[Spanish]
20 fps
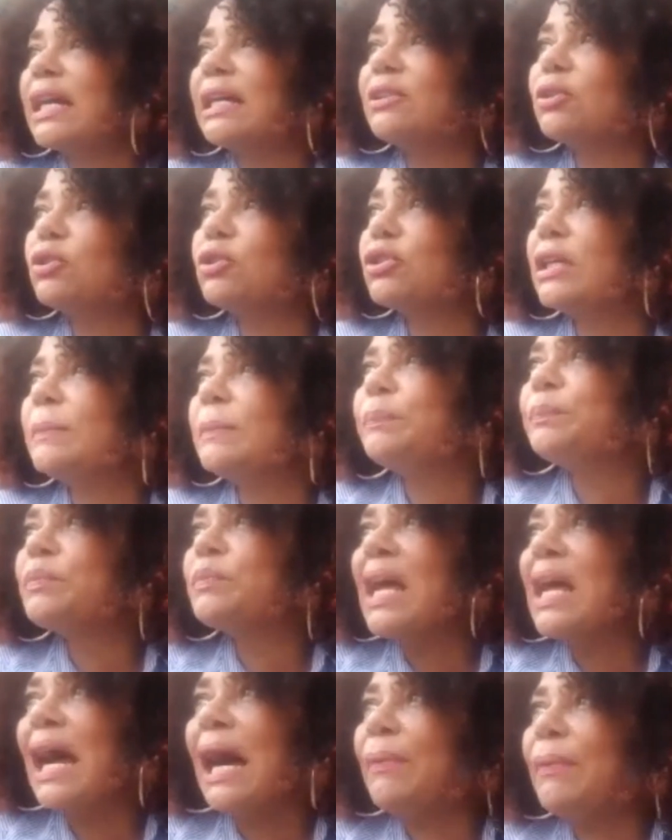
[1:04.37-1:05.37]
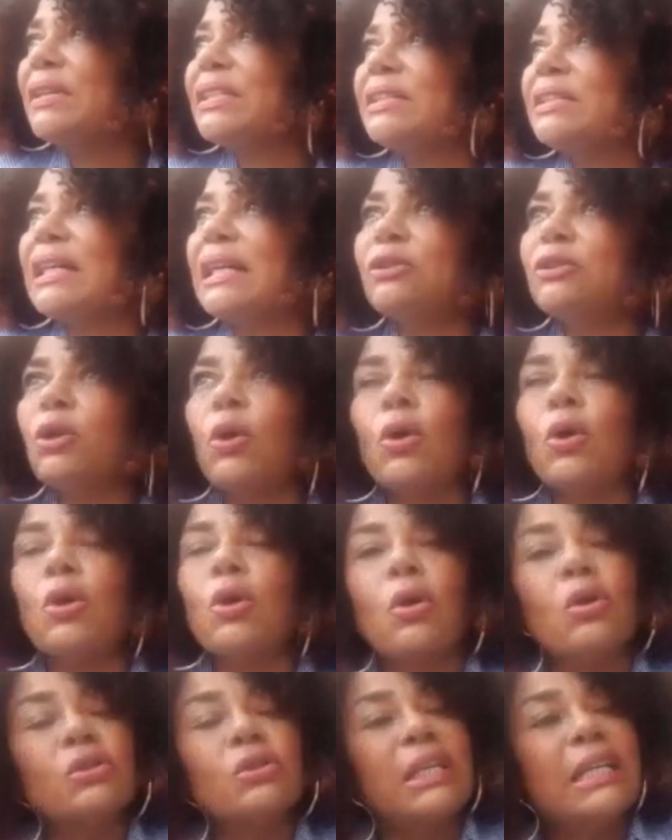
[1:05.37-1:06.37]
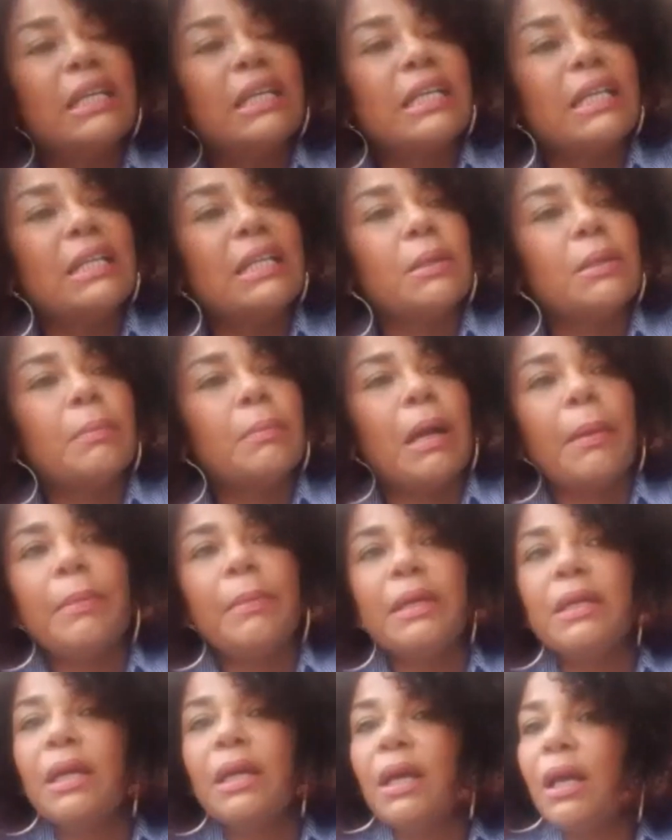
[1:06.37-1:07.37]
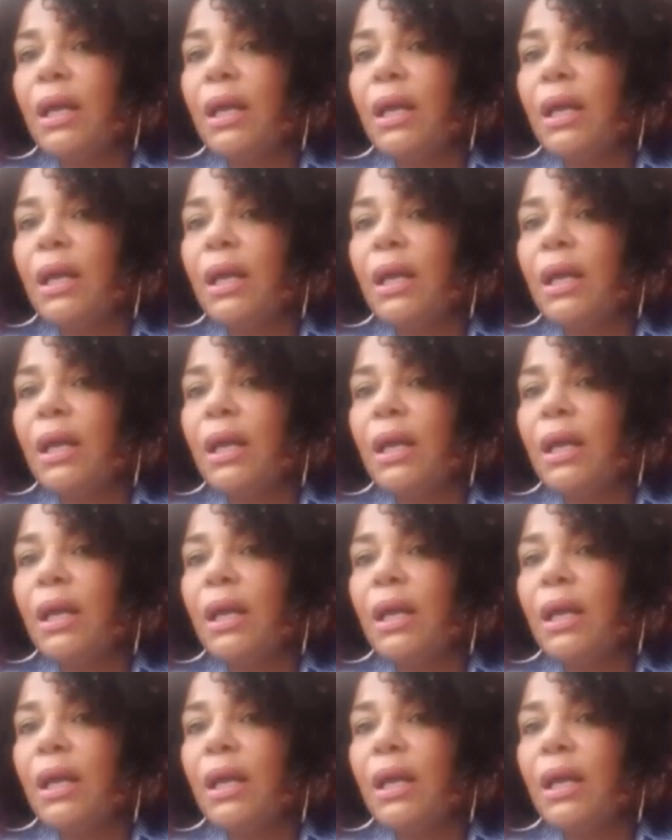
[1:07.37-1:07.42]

Entonces, a veces salto con cosas y ella dice, mami,